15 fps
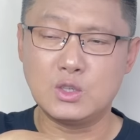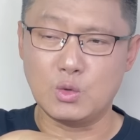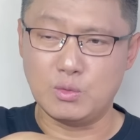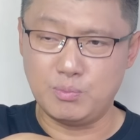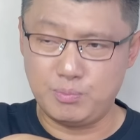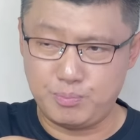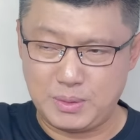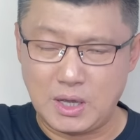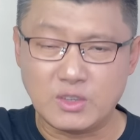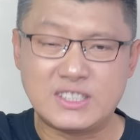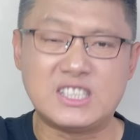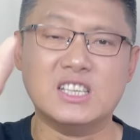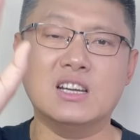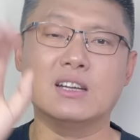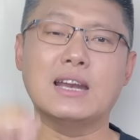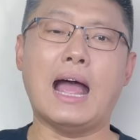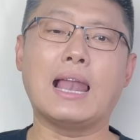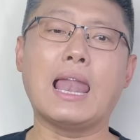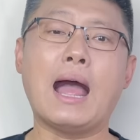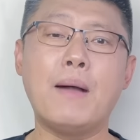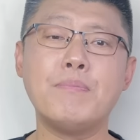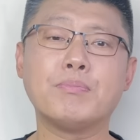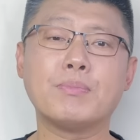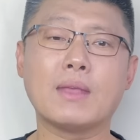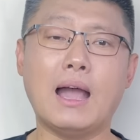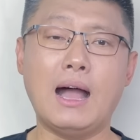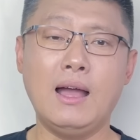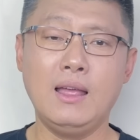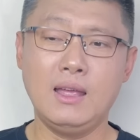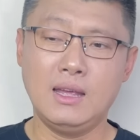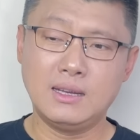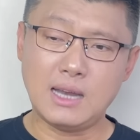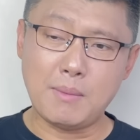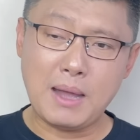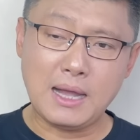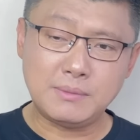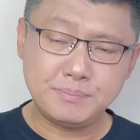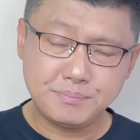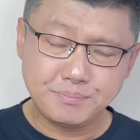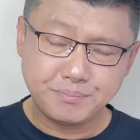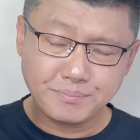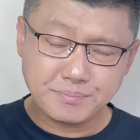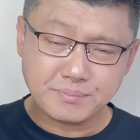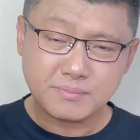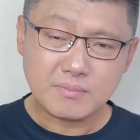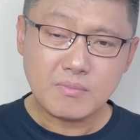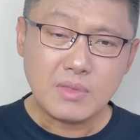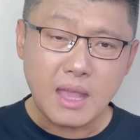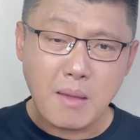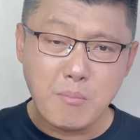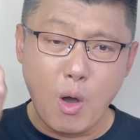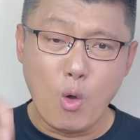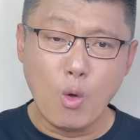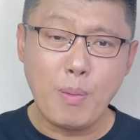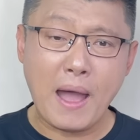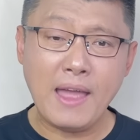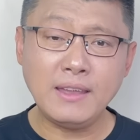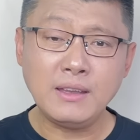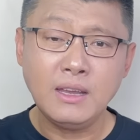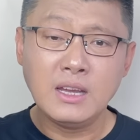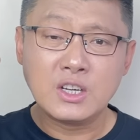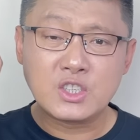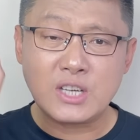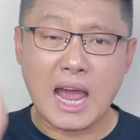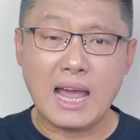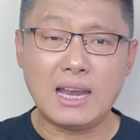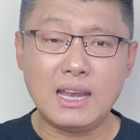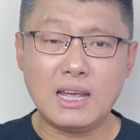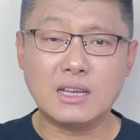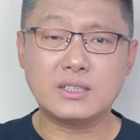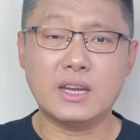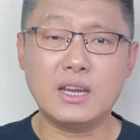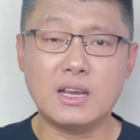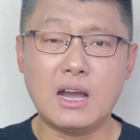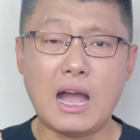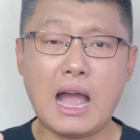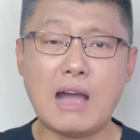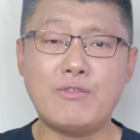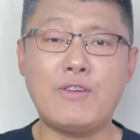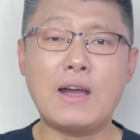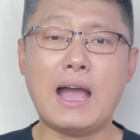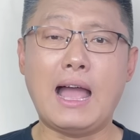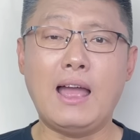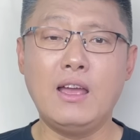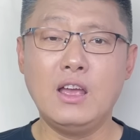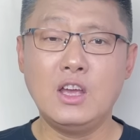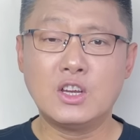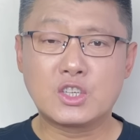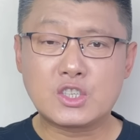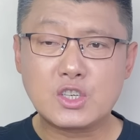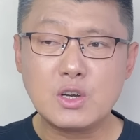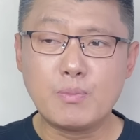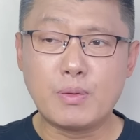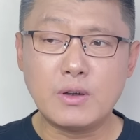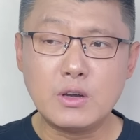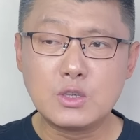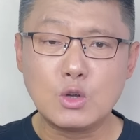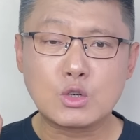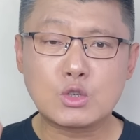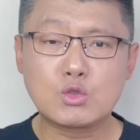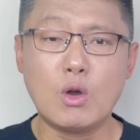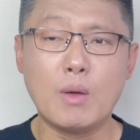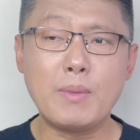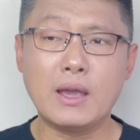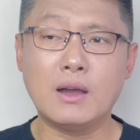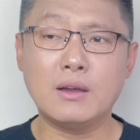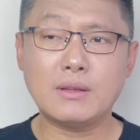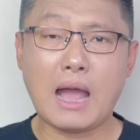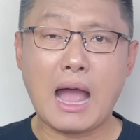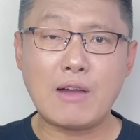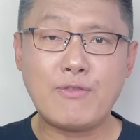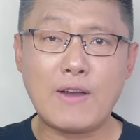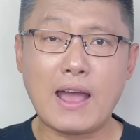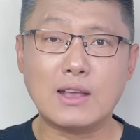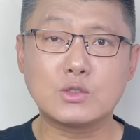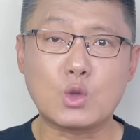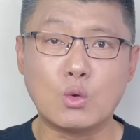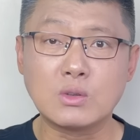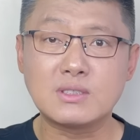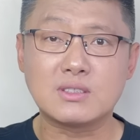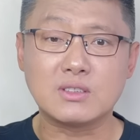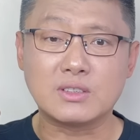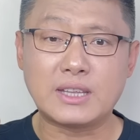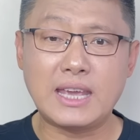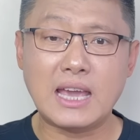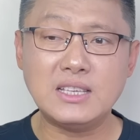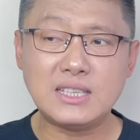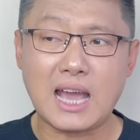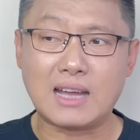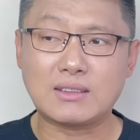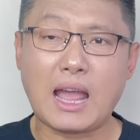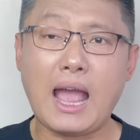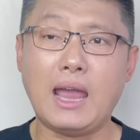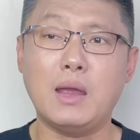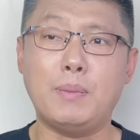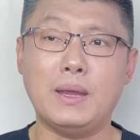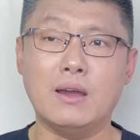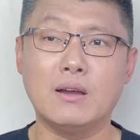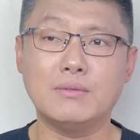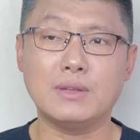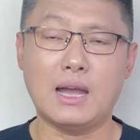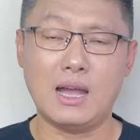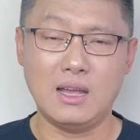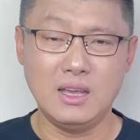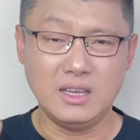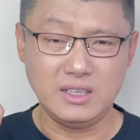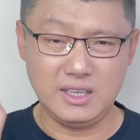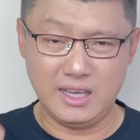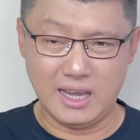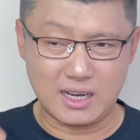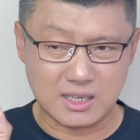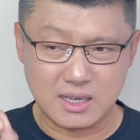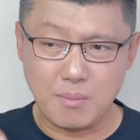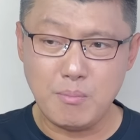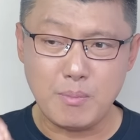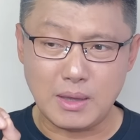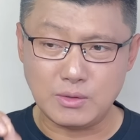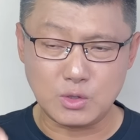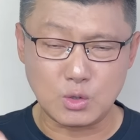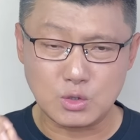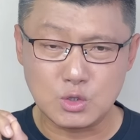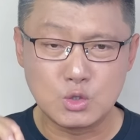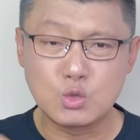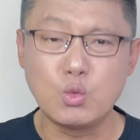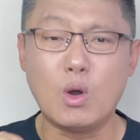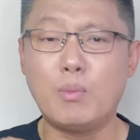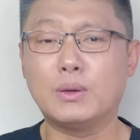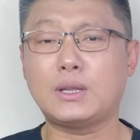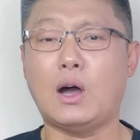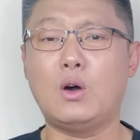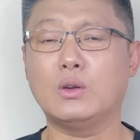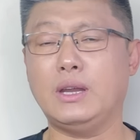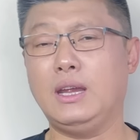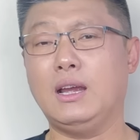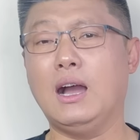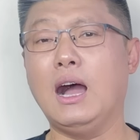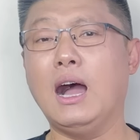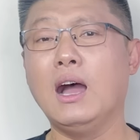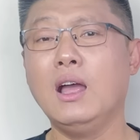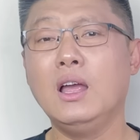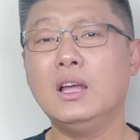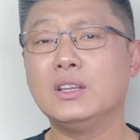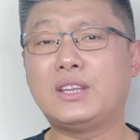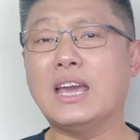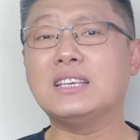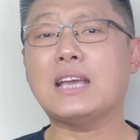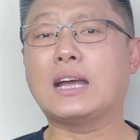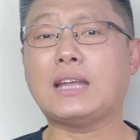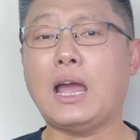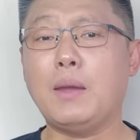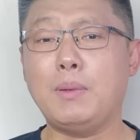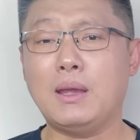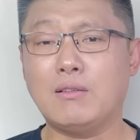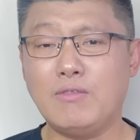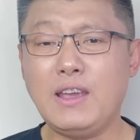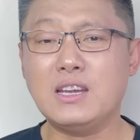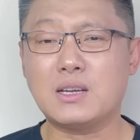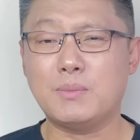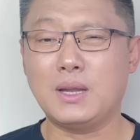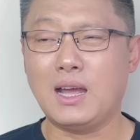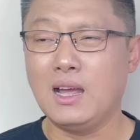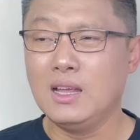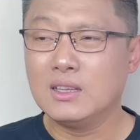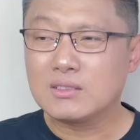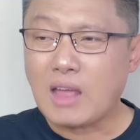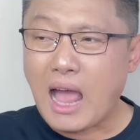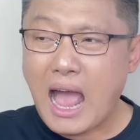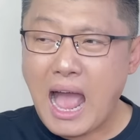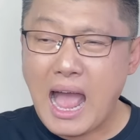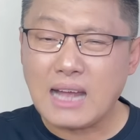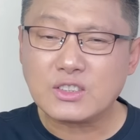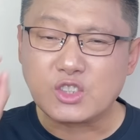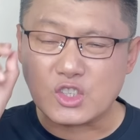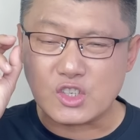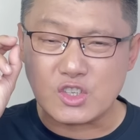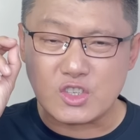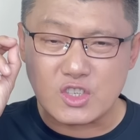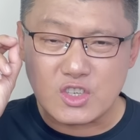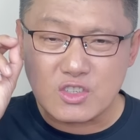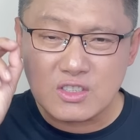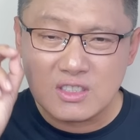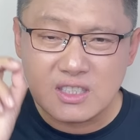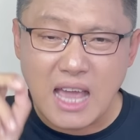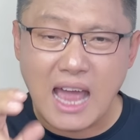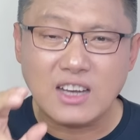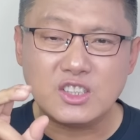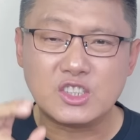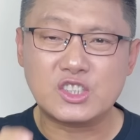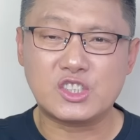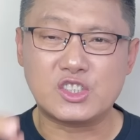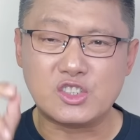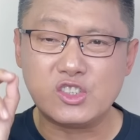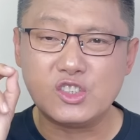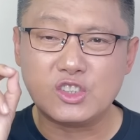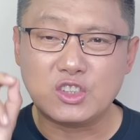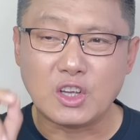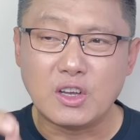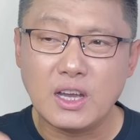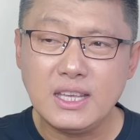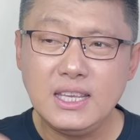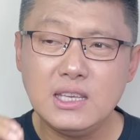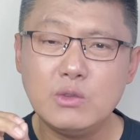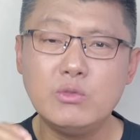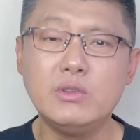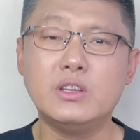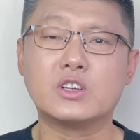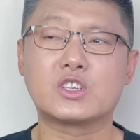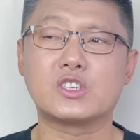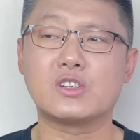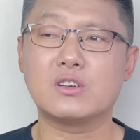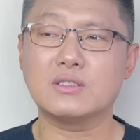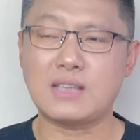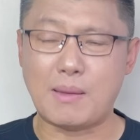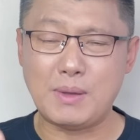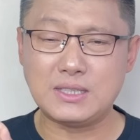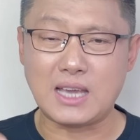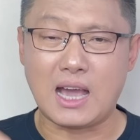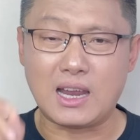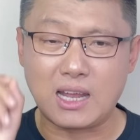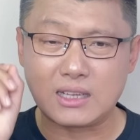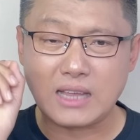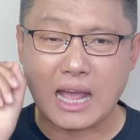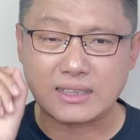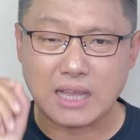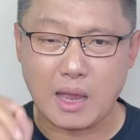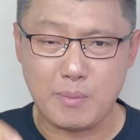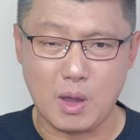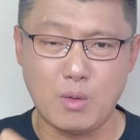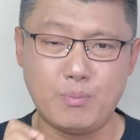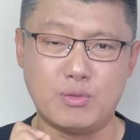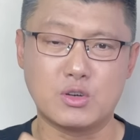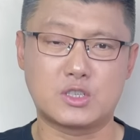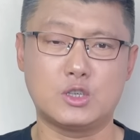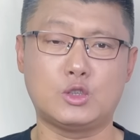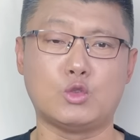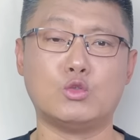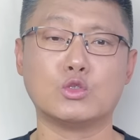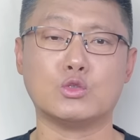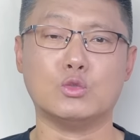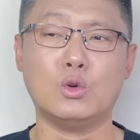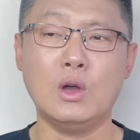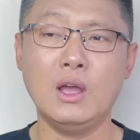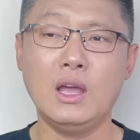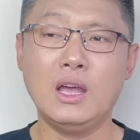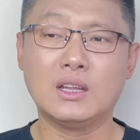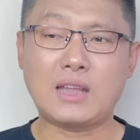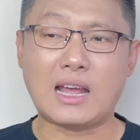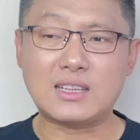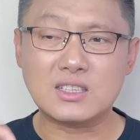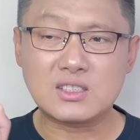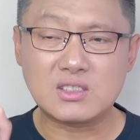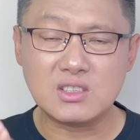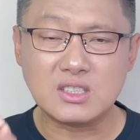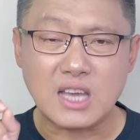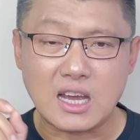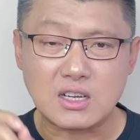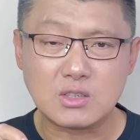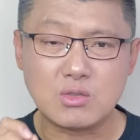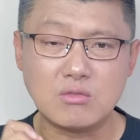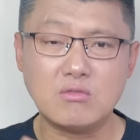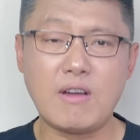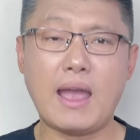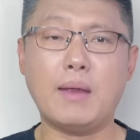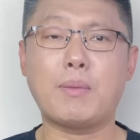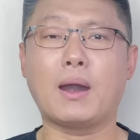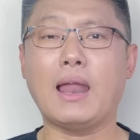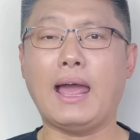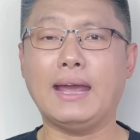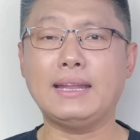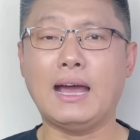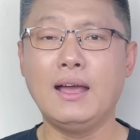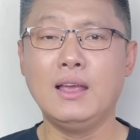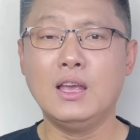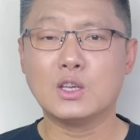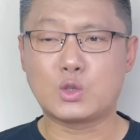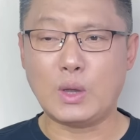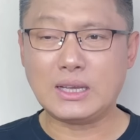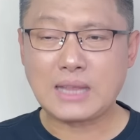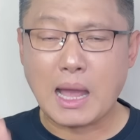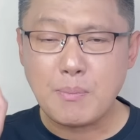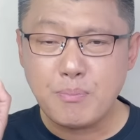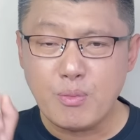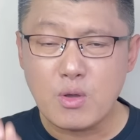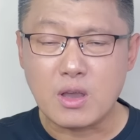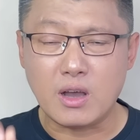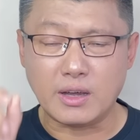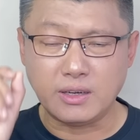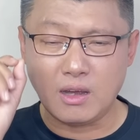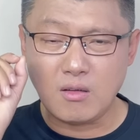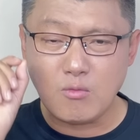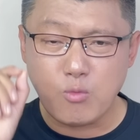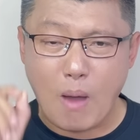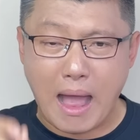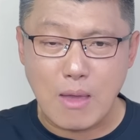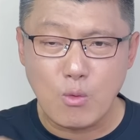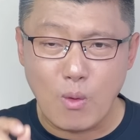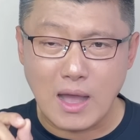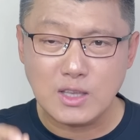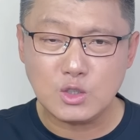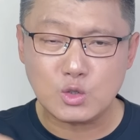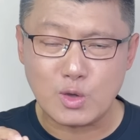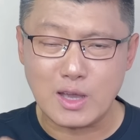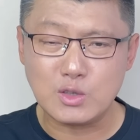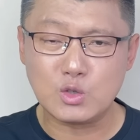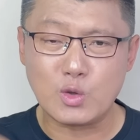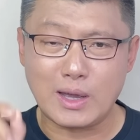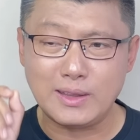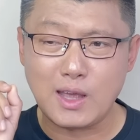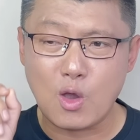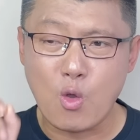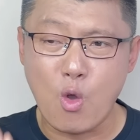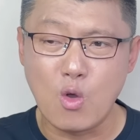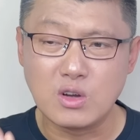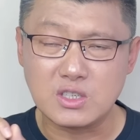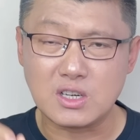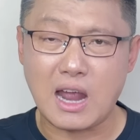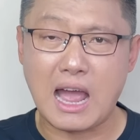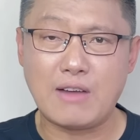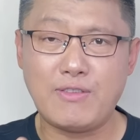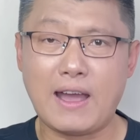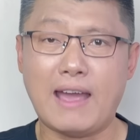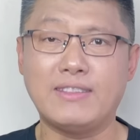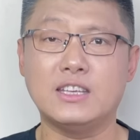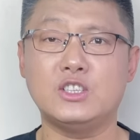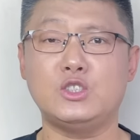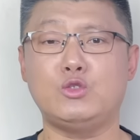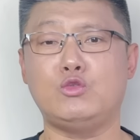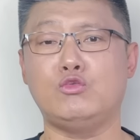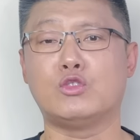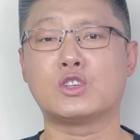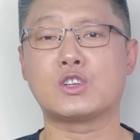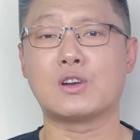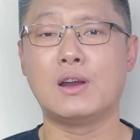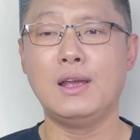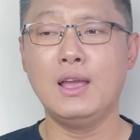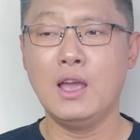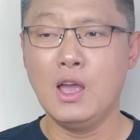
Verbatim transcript: 就比较井然了啊。那么某班占了这个阿富汗，是不是就说明阿富汗从此天下太平啊？也根本就做不到这个天下太平，为什么呢？他只是暂时得益于一时。咱们讲了，他代表普什图族。 他的思想是从外边来的，所以他不可能完完全全的控制阿富汗的局势。